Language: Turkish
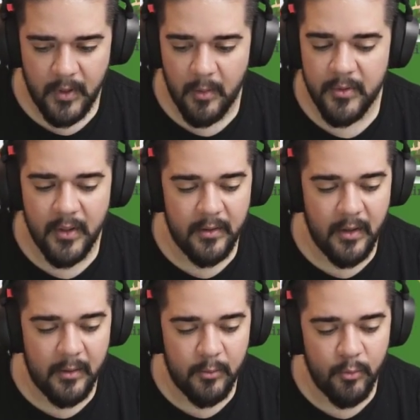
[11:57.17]
Daha bir tane
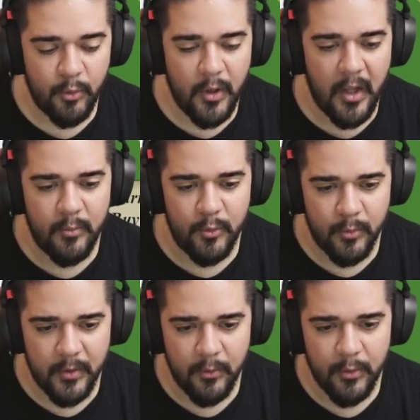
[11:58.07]
daha alabilirim. Onu da
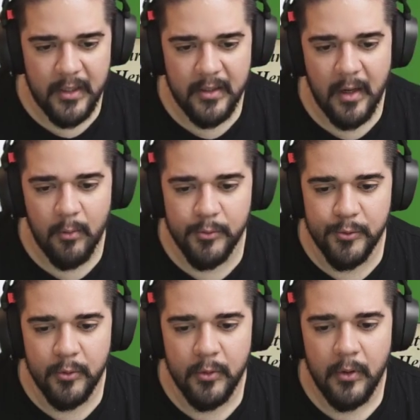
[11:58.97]
almıyorum hadi. O da ikram
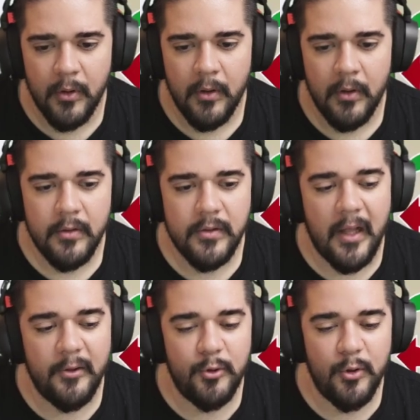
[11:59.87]
olsun.
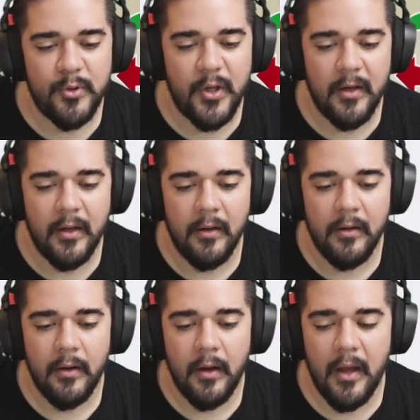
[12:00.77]
Saldırıyorum şehre.
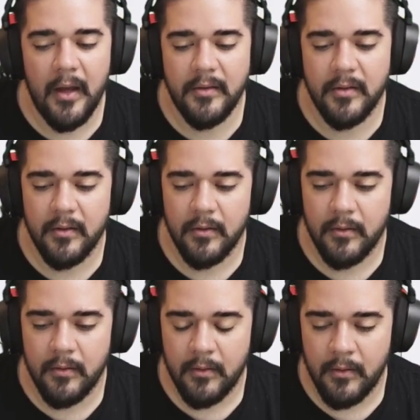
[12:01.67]
Ait.
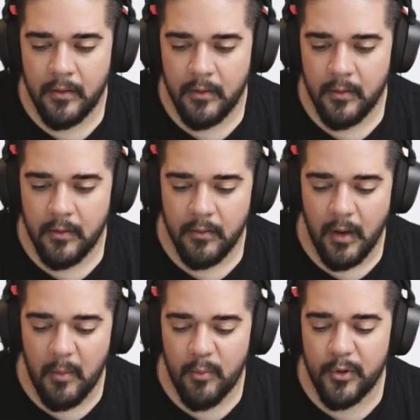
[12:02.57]

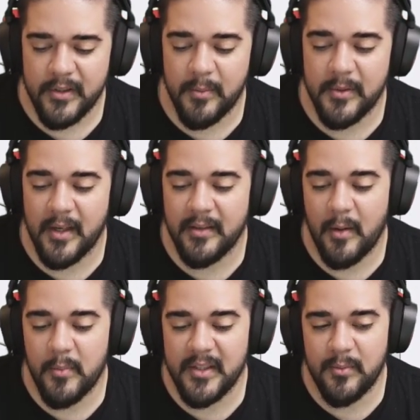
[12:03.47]
Ama bu kasaba zaten